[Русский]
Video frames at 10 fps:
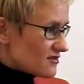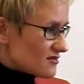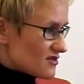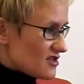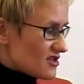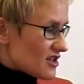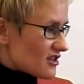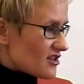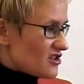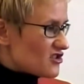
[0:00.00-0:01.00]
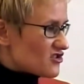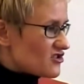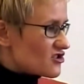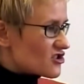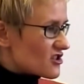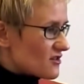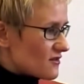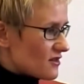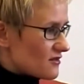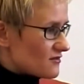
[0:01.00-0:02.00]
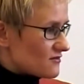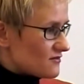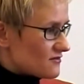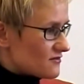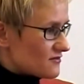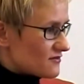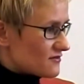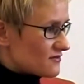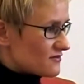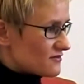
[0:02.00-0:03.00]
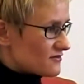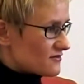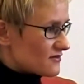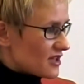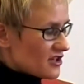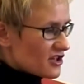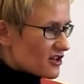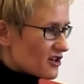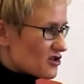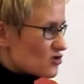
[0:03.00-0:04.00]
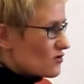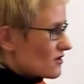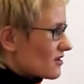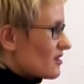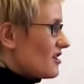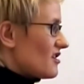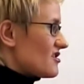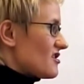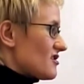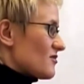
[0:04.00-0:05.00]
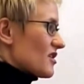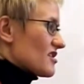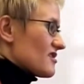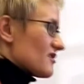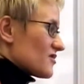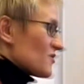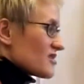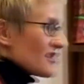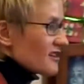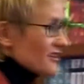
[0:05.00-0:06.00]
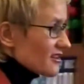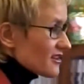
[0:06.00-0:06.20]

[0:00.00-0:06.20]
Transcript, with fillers: десяток яиц дешевле. Для них организованы сети магазинов специальные.